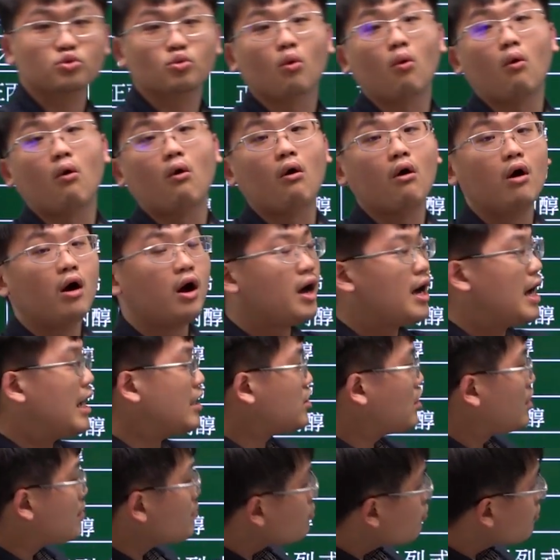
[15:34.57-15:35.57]
多啊
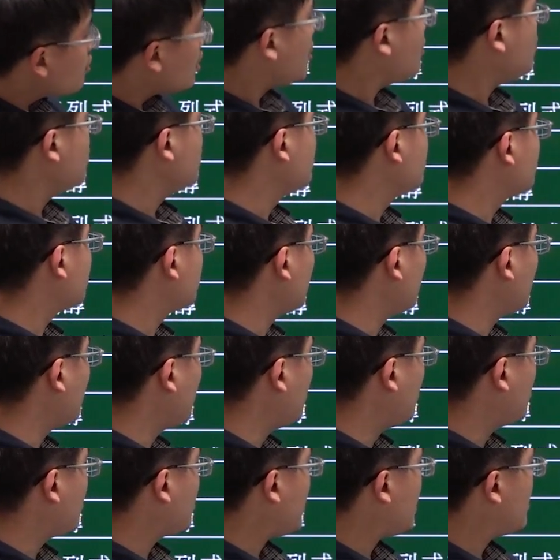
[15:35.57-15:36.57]
题目要问
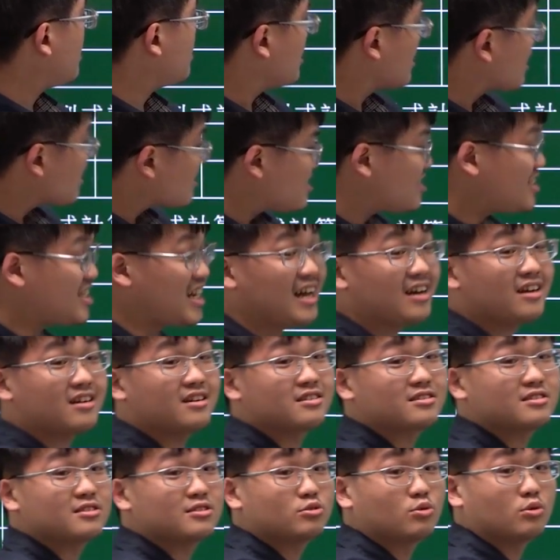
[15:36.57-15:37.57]
说哈它的那个价
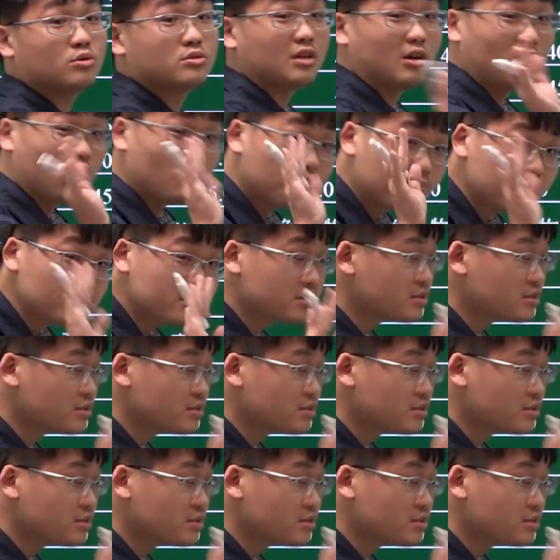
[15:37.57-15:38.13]
格是多少我不